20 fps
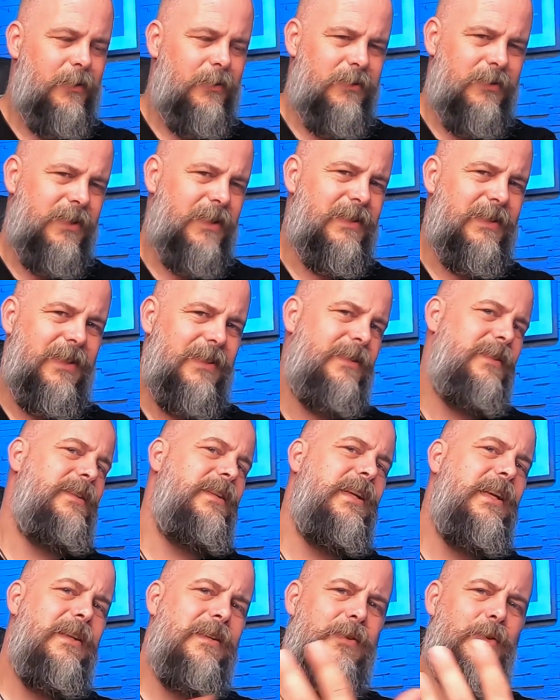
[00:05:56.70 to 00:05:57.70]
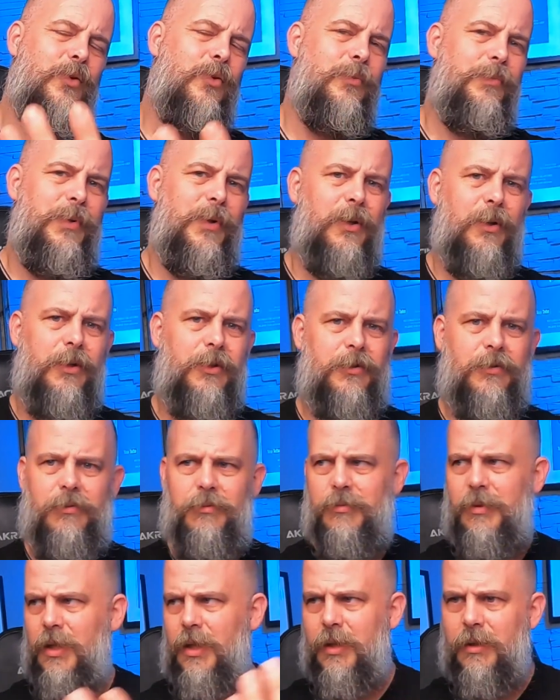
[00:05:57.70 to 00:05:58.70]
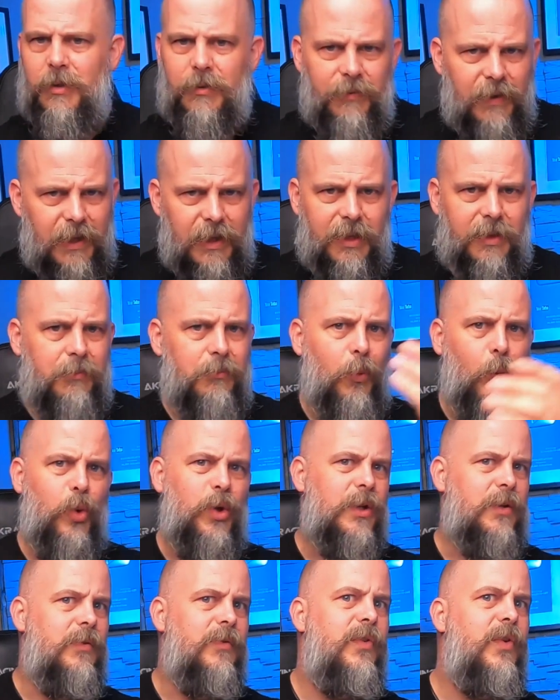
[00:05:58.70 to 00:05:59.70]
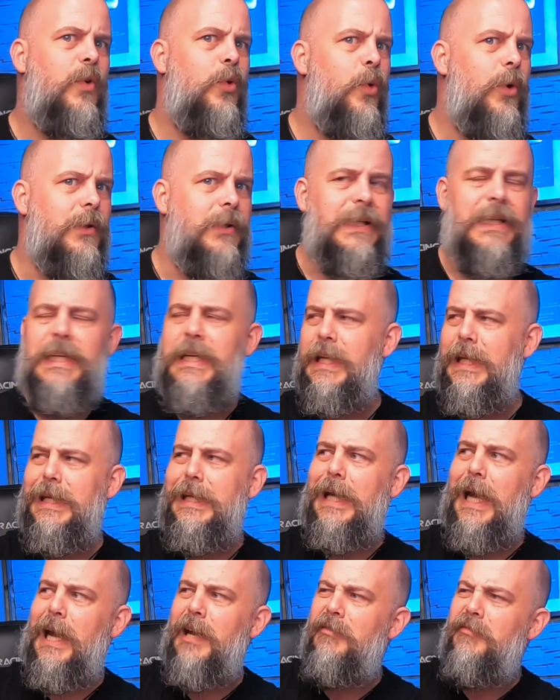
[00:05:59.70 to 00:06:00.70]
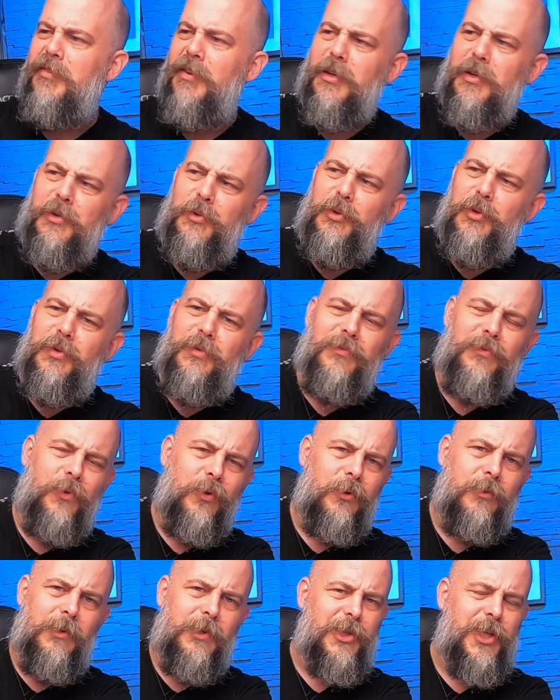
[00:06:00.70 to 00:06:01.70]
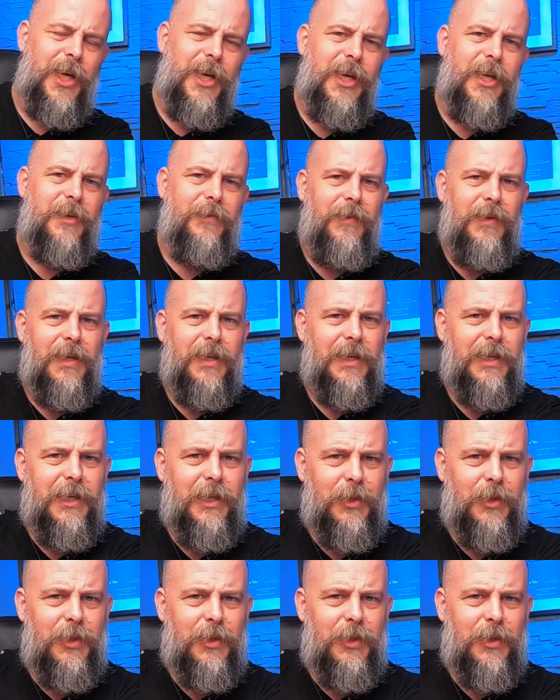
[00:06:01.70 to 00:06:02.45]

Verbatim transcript: Und das hatte die Hintergrundbeleuchtung nach wenigen Monaten verloren. Die ging einfach irgendwo wahrscheinlich wieder